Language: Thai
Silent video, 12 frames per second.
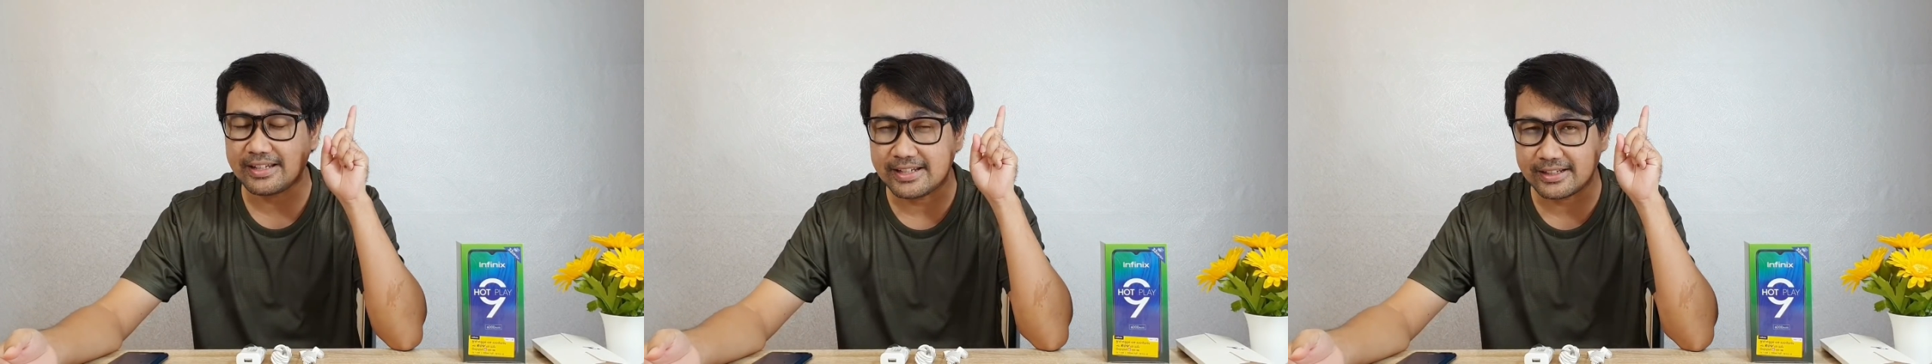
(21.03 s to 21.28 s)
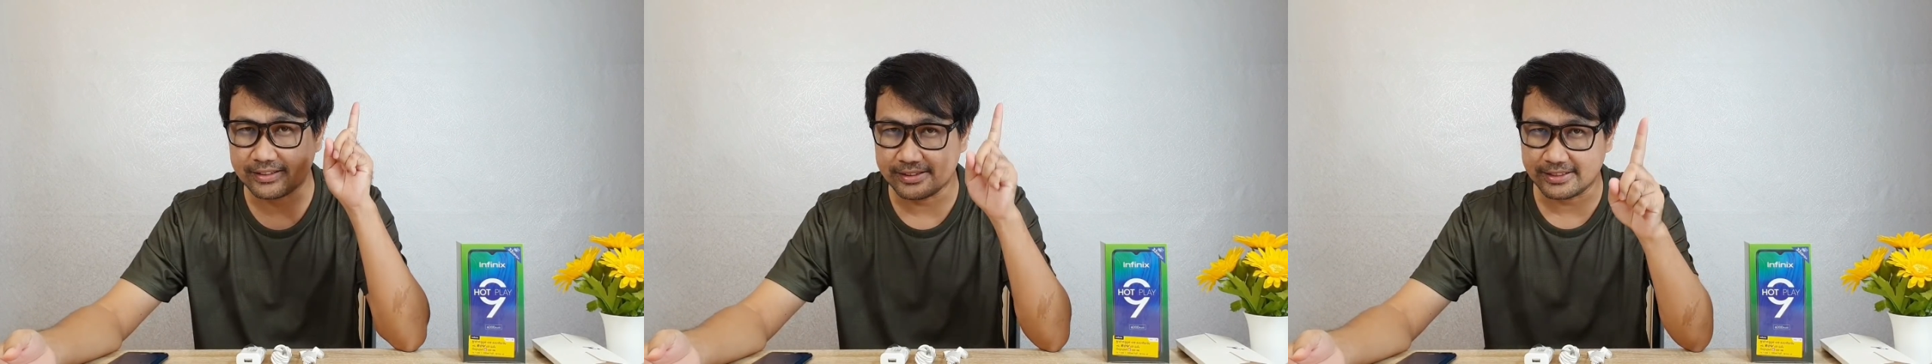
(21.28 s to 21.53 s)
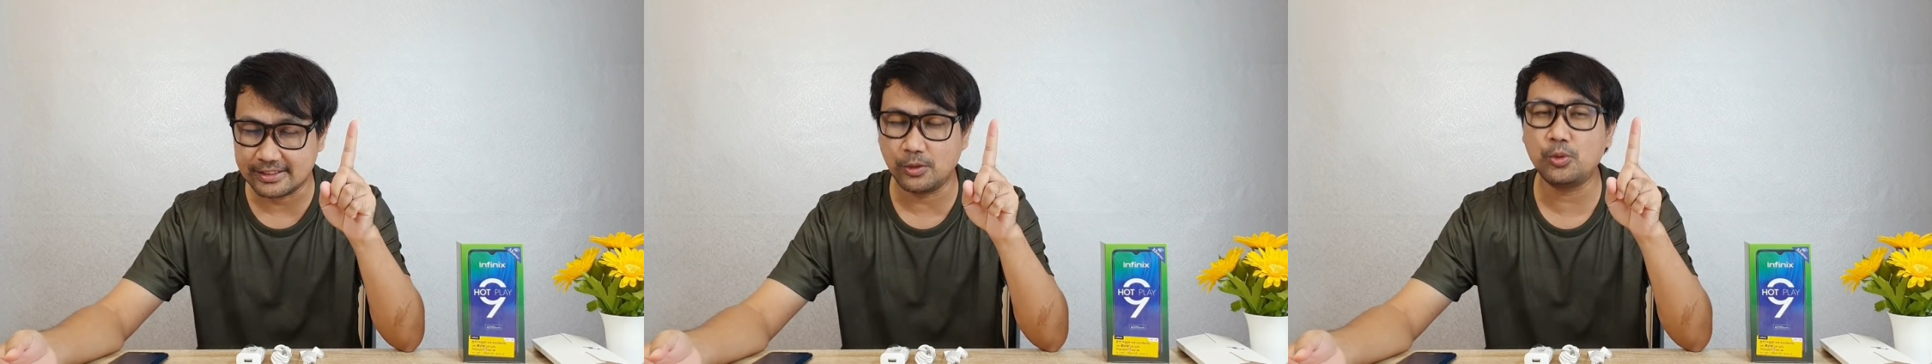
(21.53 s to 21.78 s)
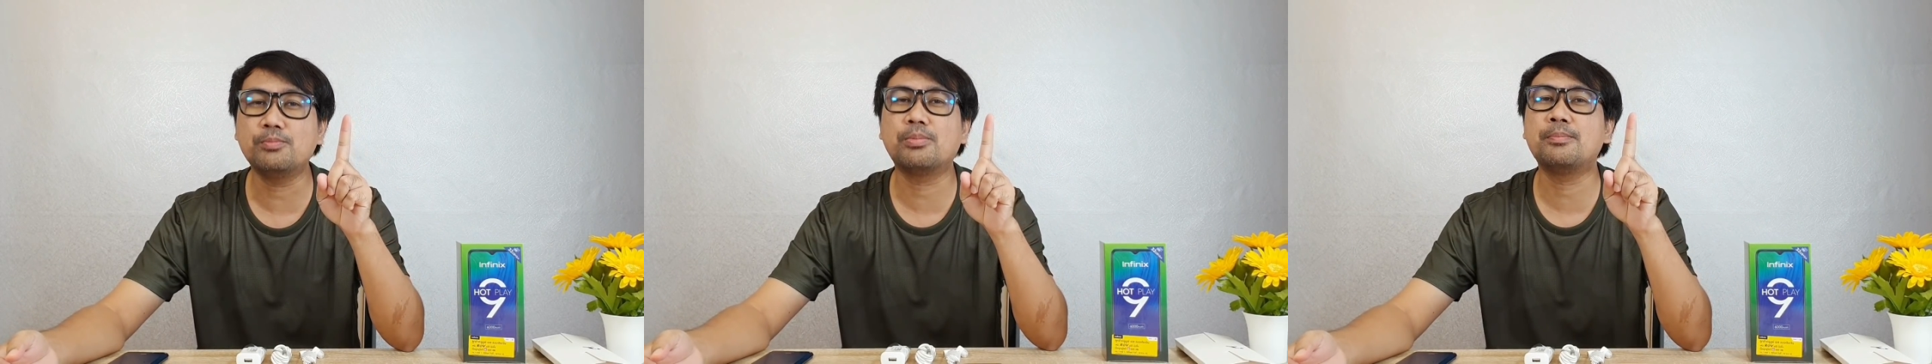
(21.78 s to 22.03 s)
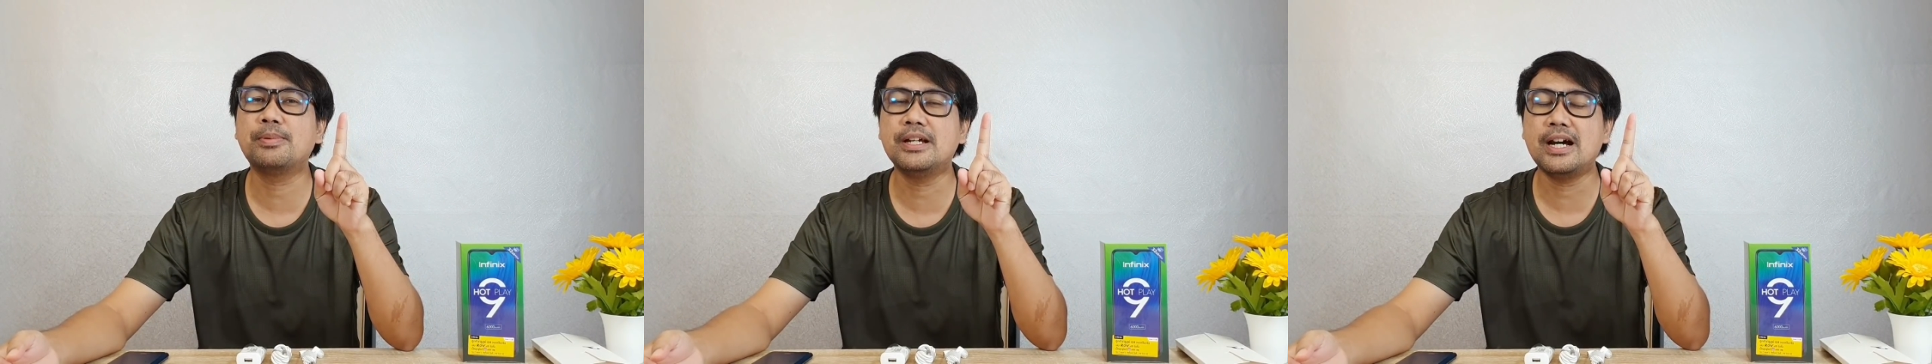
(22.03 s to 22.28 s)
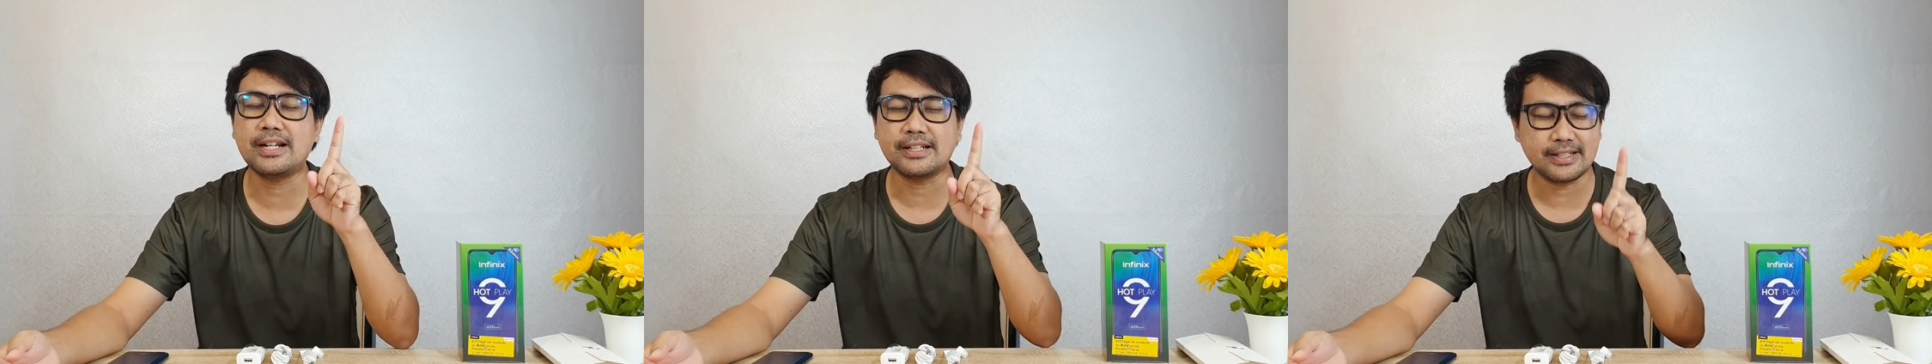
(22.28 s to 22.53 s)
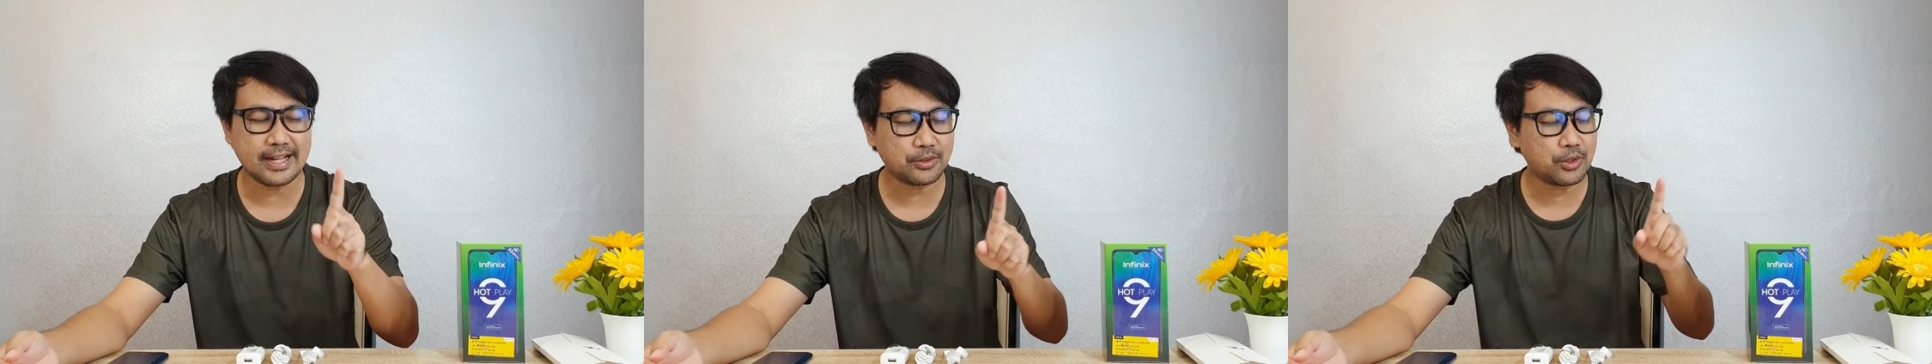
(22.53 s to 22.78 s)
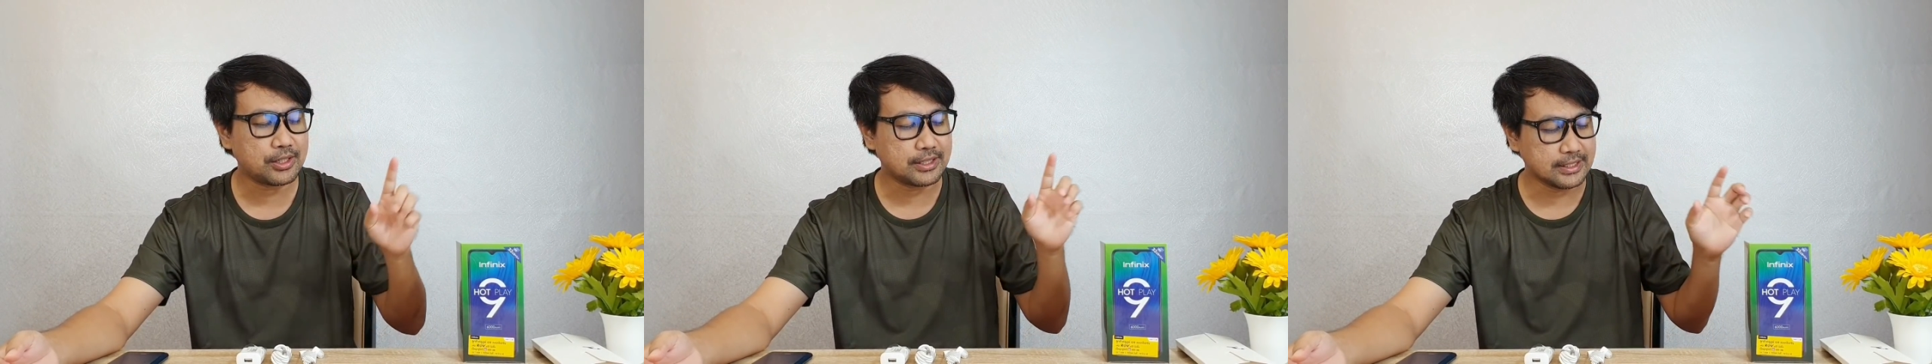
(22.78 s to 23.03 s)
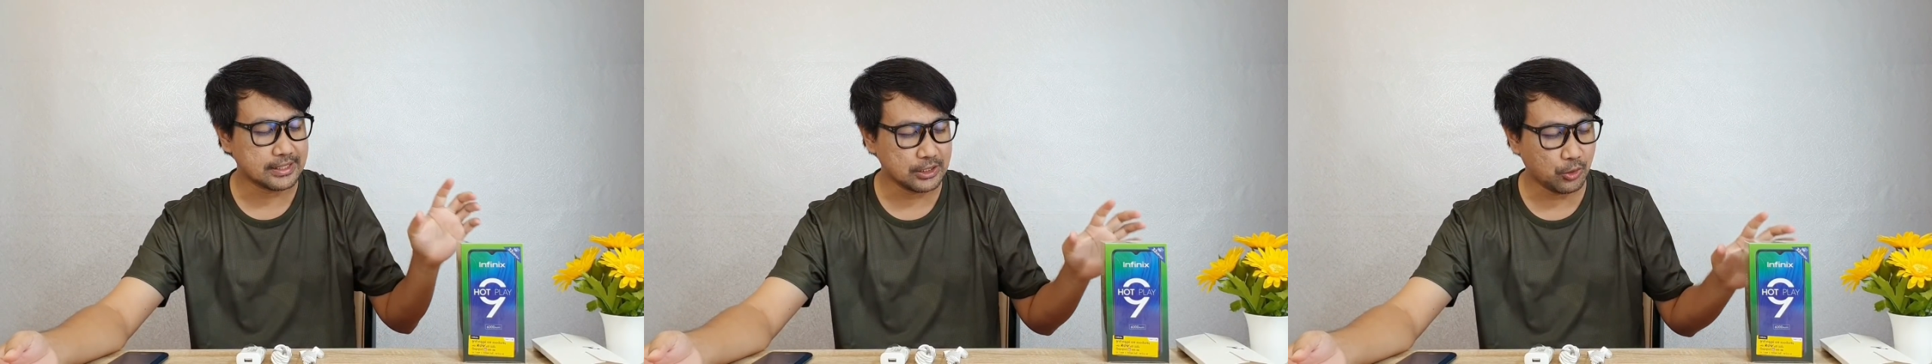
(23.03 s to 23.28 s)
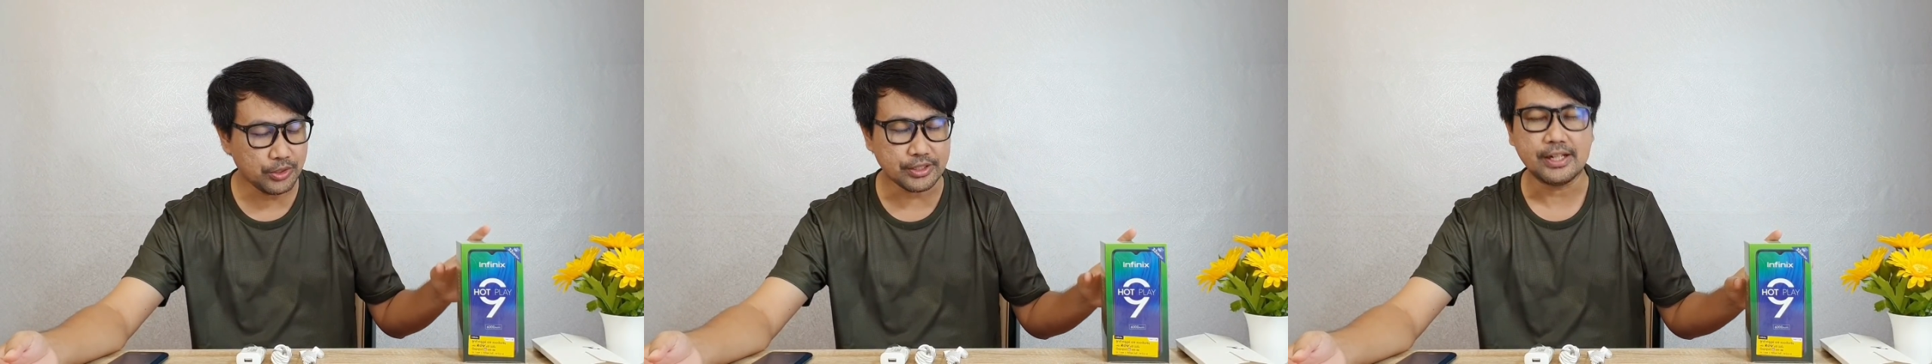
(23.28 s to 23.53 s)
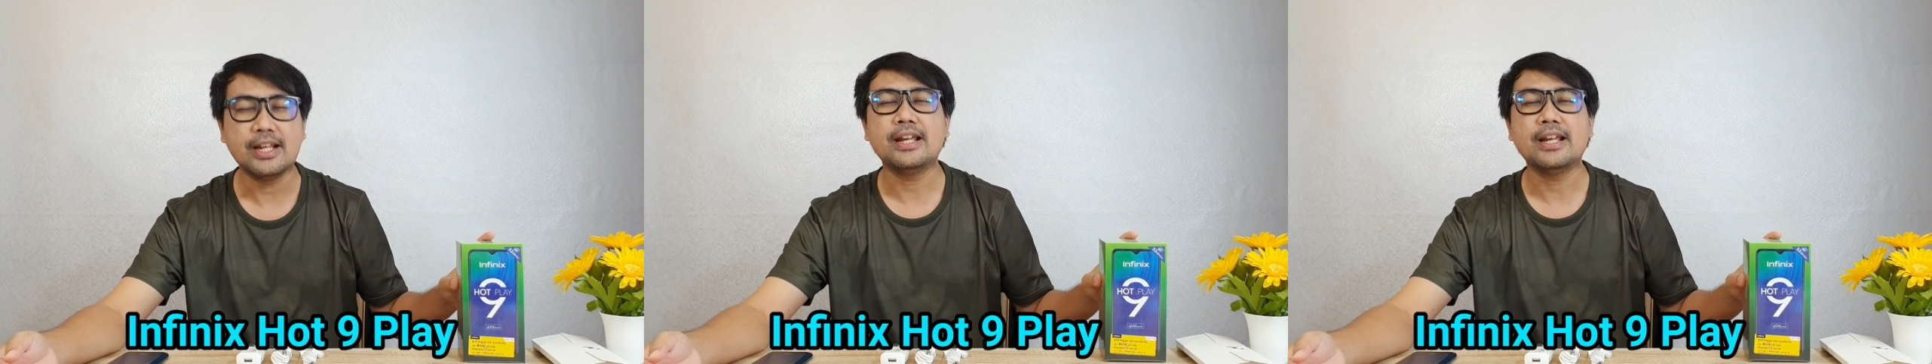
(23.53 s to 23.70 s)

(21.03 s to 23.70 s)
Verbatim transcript: อีกหนึ่งรุ่นเพื่อนๆนั่นก็คือรุ่น